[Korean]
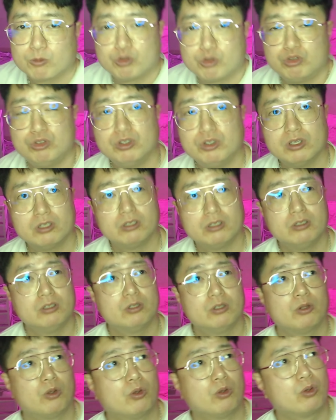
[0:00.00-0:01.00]
지금
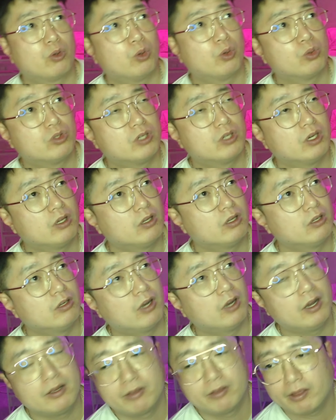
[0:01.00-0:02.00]
쿨러는
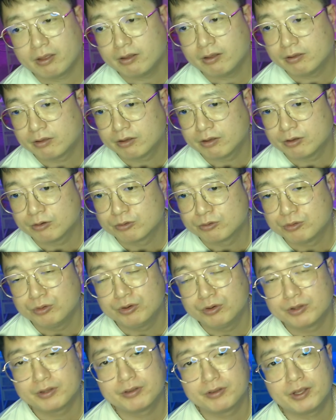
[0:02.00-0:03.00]
교체를 할 생각이에요.
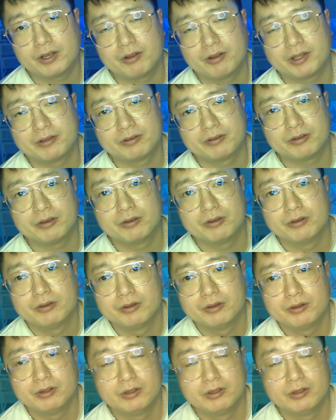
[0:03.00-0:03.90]
쿨러는 사놨어요.